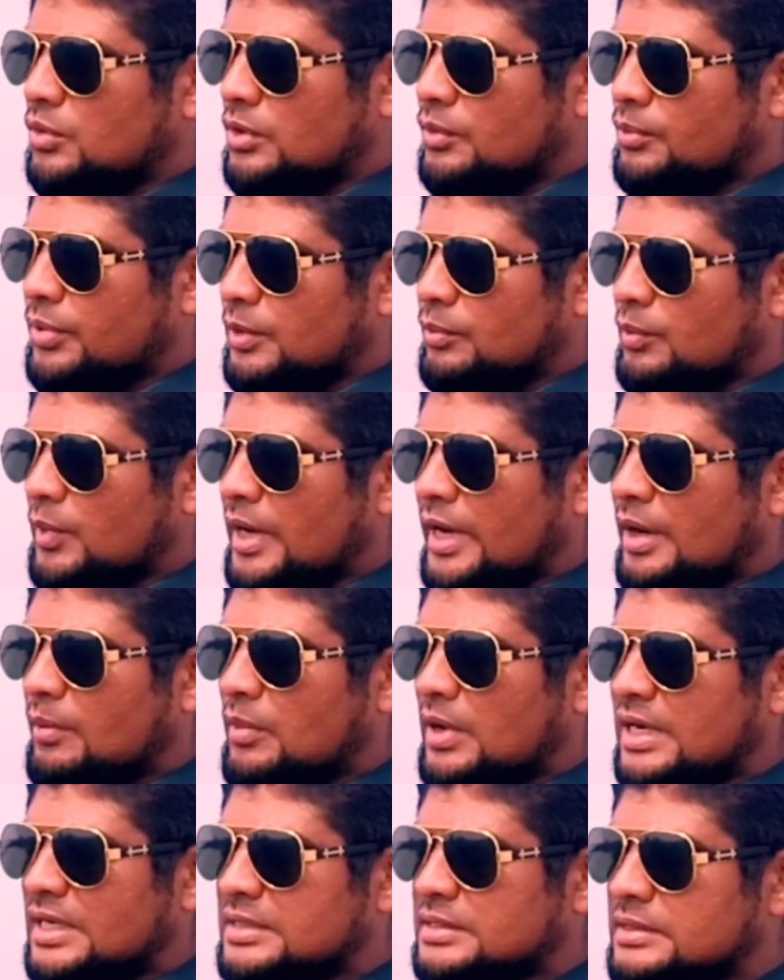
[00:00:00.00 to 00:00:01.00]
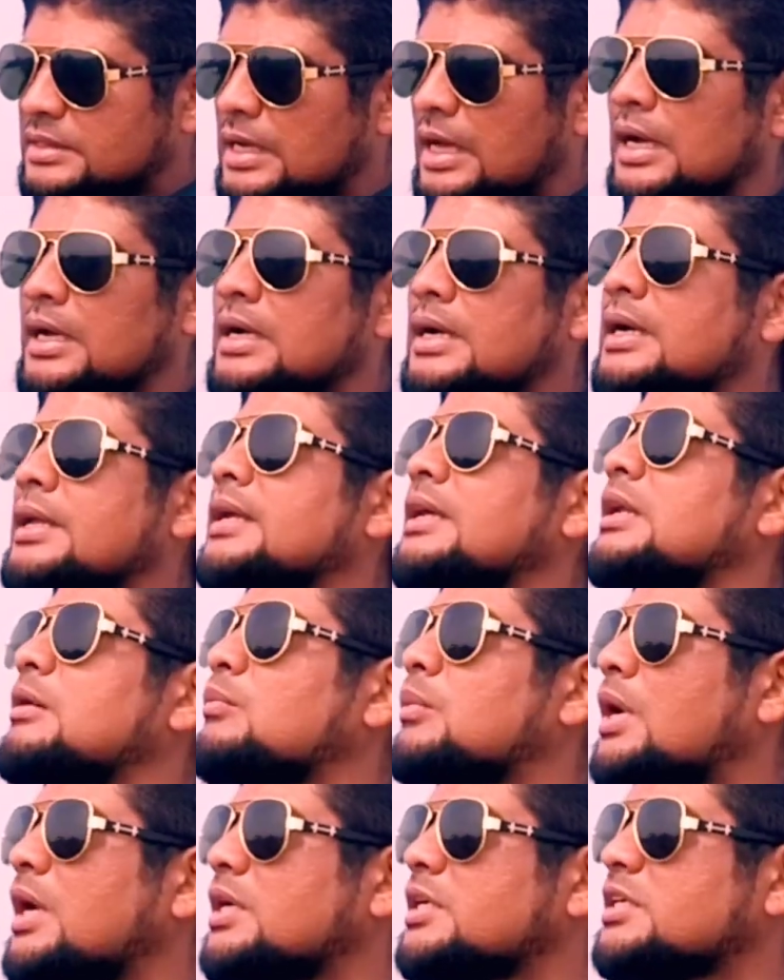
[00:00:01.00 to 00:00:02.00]
ஒரு பிரம்மாண்டமான
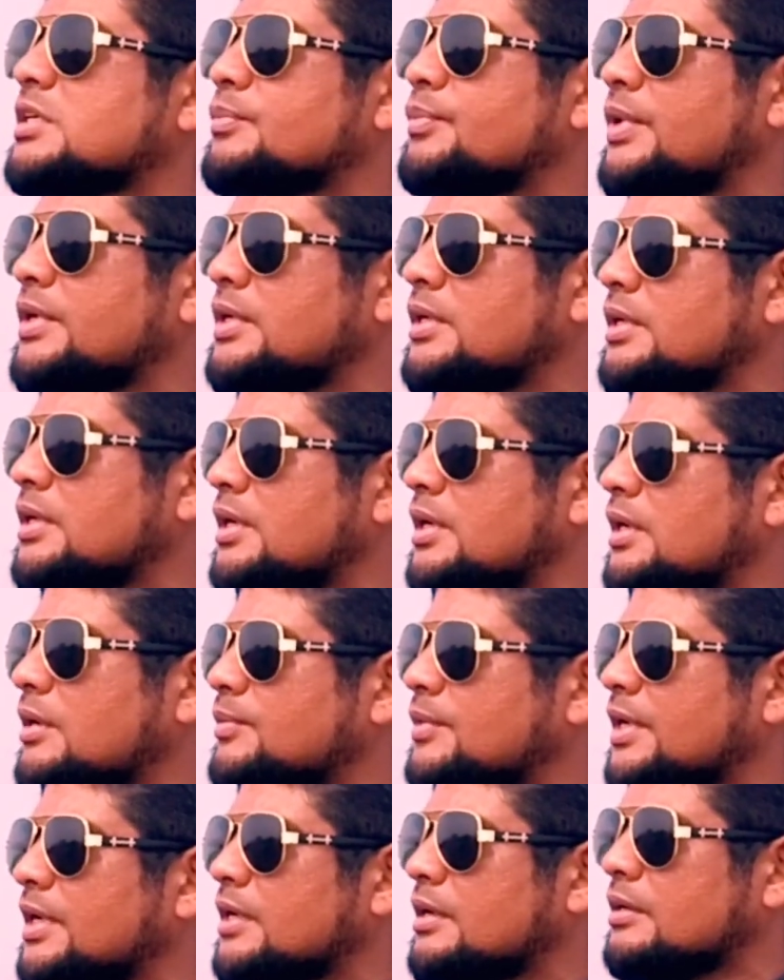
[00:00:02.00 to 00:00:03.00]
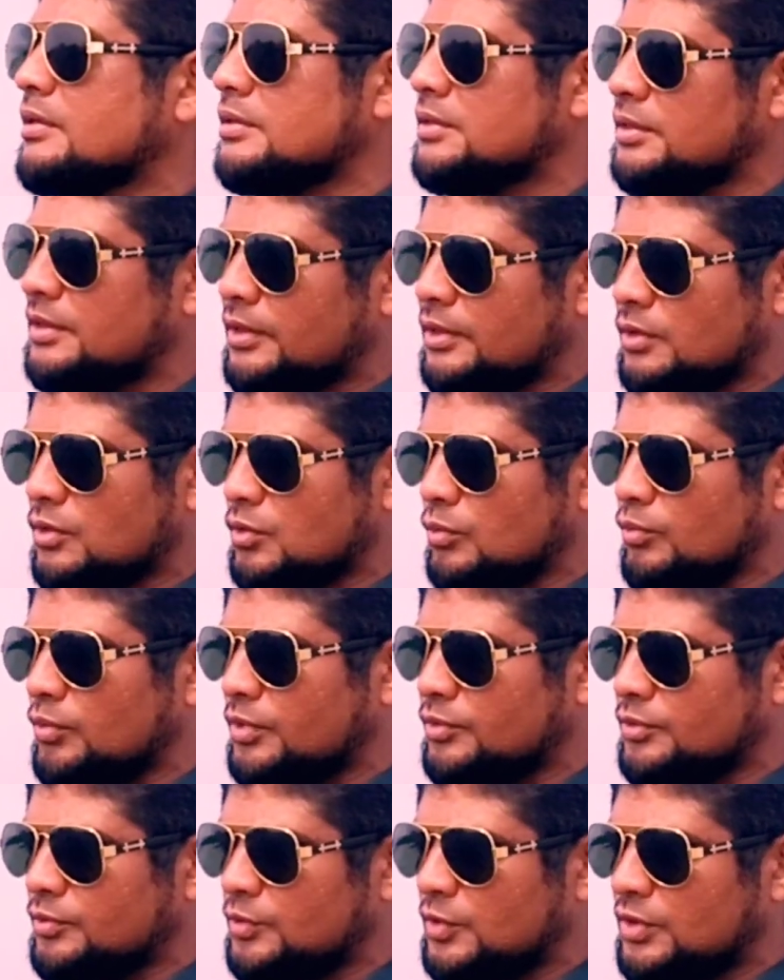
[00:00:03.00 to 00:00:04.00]
சாக்கடைகளாக மாற்றப்பட்டிருக்கு அப்படிங்கிறது
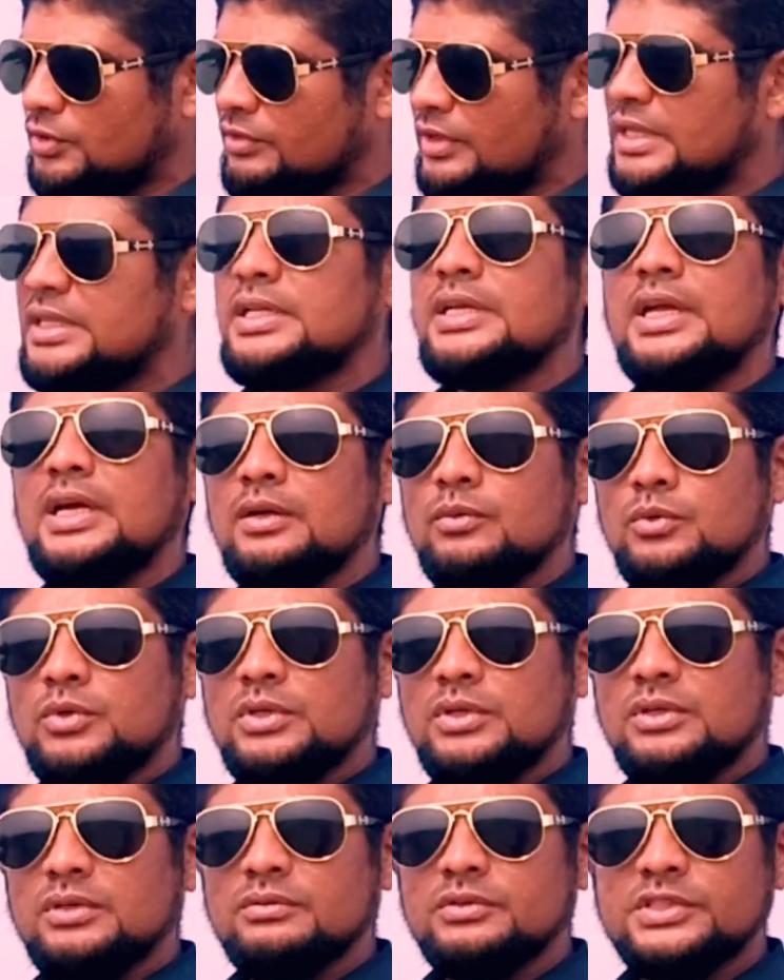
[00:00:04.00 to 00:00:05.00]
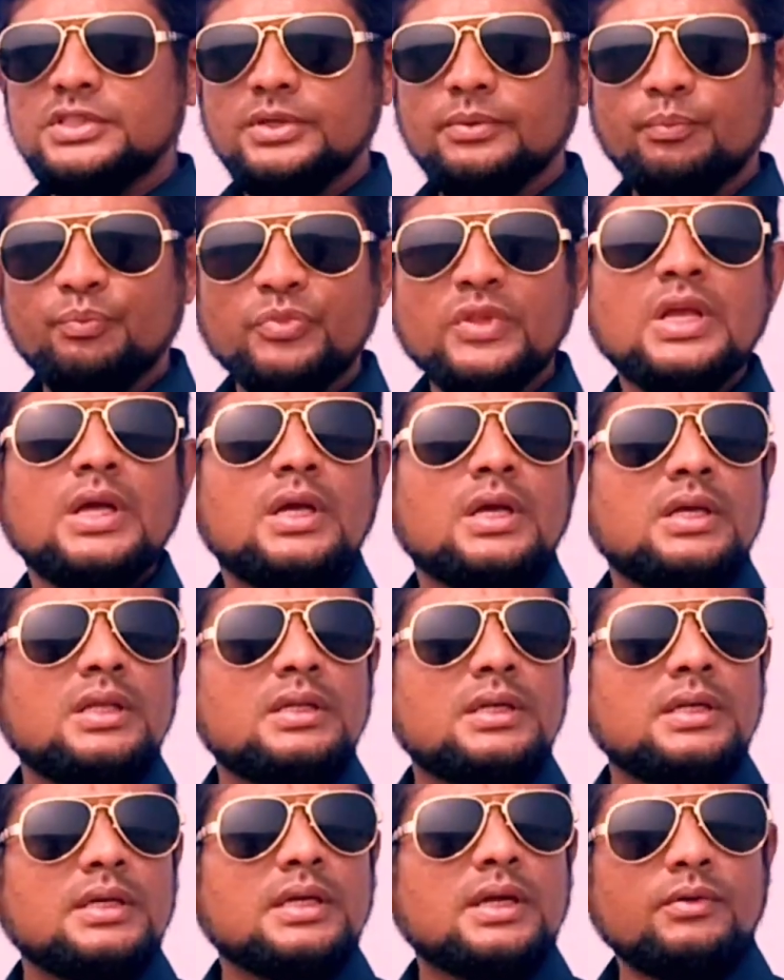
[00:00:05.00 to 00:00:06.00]
ரொம்பவும் ஒரு வேதனையான ஒரு விஷயம்
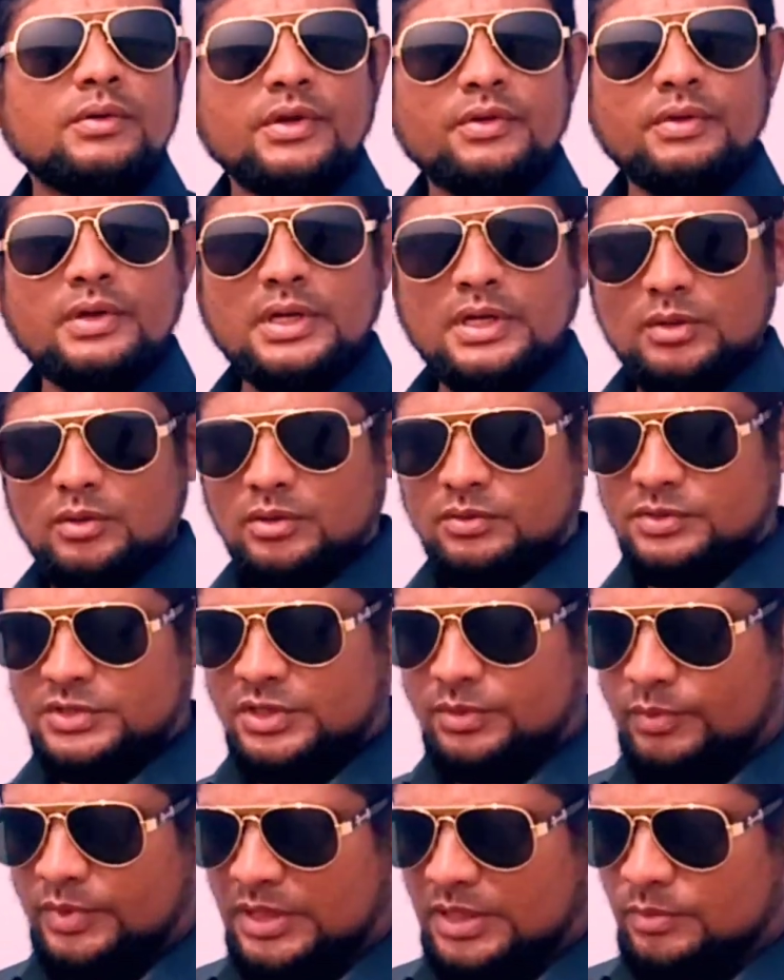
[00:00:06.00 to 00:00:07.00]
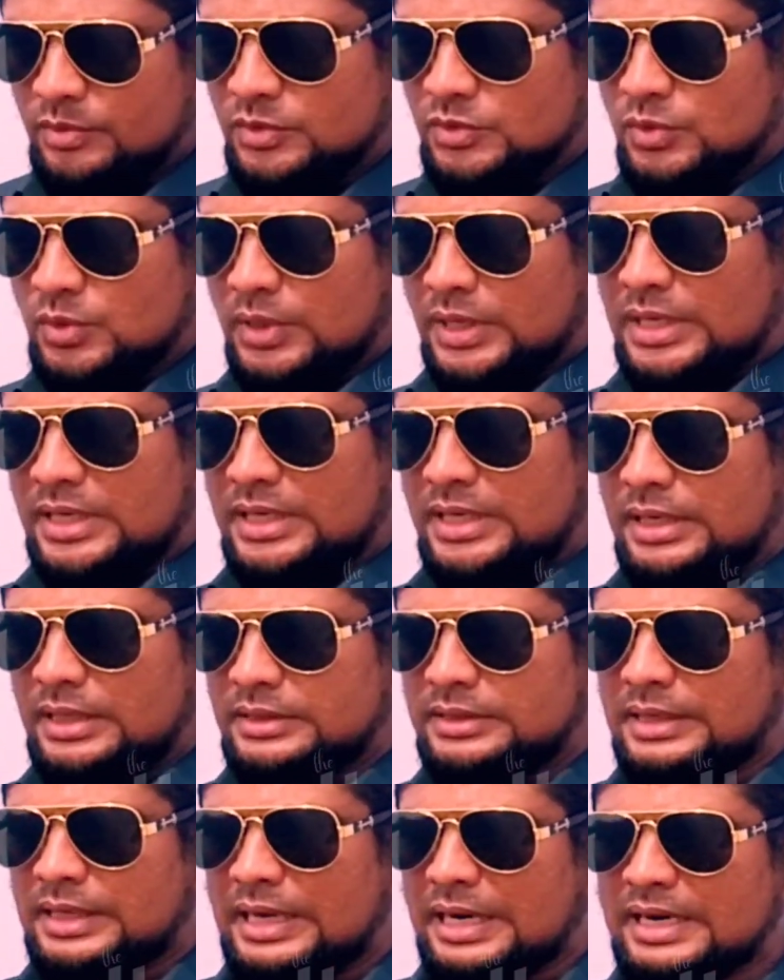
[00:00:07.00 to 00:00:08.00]
இதில் கவனிக்க வேண்டிய இன்னொரு விஷயம் என்ன அப்படின்னு சொன்னாக்கா
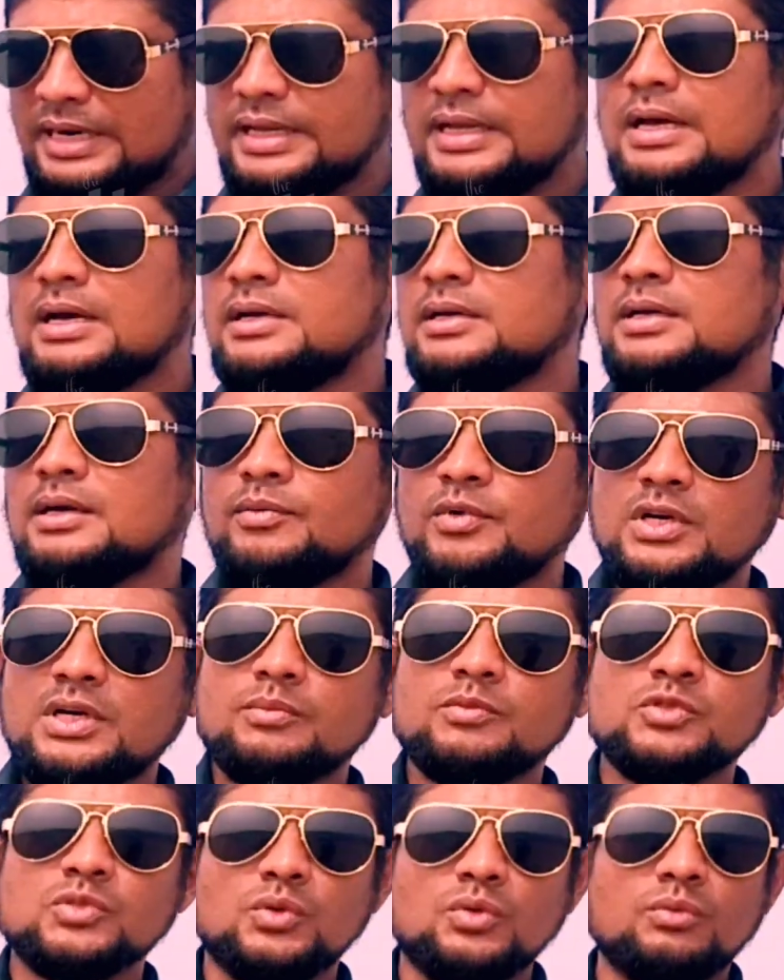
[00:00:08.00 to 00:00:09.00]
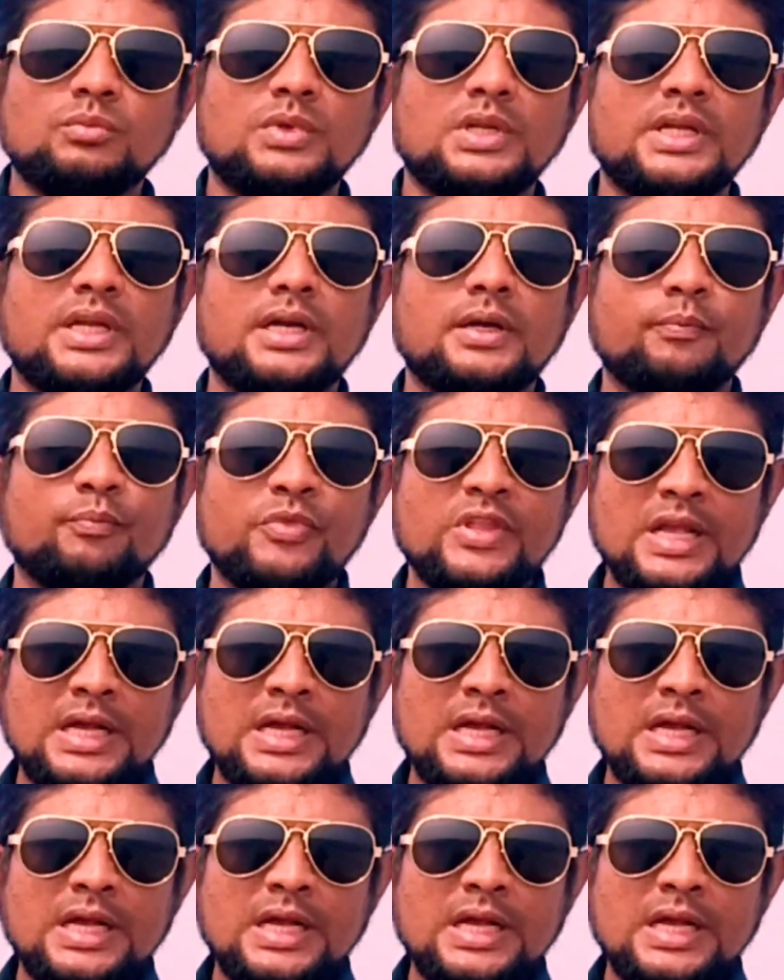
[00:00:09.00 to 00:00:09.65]
இந்த அடையாறு அப்படின்னு நம்ம சொல்கிறோம் இல்லையா